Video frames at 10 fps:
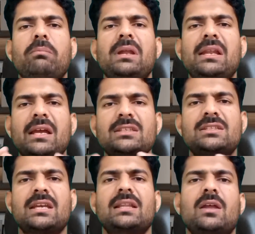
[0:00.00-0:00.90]
भी
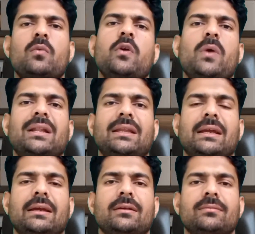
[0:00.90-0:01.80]
मिलियंस के अंदर व्यू आते
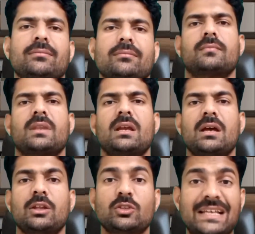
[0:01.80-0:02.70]
हैं
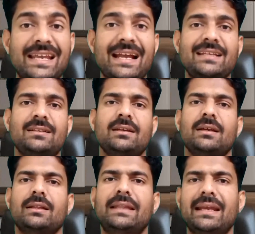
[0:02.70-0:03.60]
तो चलिए गाइज
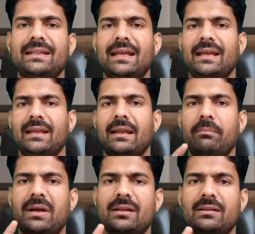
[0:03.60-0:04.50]
देखते हैं
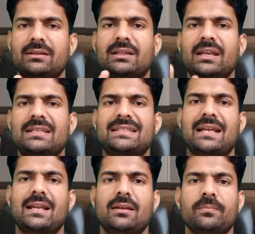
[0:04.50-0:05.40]
नंबर थ्री
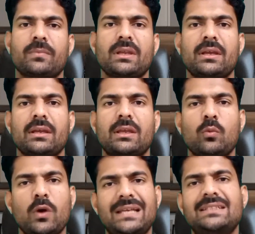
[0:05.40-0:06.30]
चैनल कि
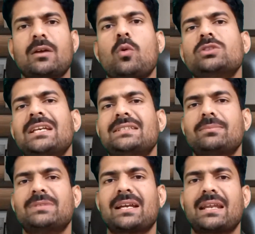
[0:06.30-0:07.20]
वो ऐसे कौन सा
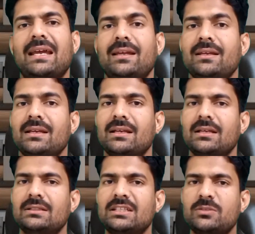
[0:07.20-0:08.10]
सब्जेक्ट है
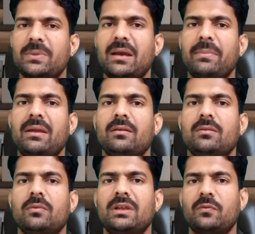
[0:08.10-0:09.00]
जिसमें
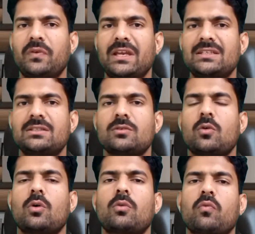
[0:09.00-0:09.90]
हमें ये फेस
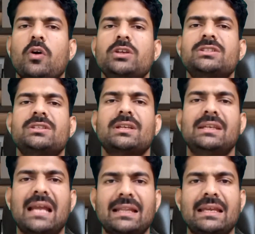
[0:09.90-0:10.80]
और वॉइस
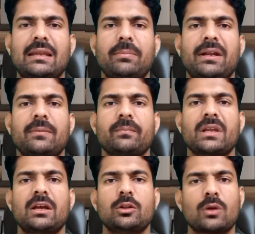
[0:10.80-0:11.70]
ना देने पड़े
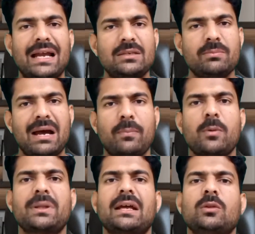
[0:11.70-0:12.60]
तो गाइज मैं
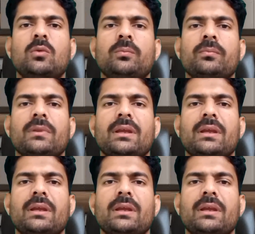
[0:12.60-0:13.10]
आपको बता दूं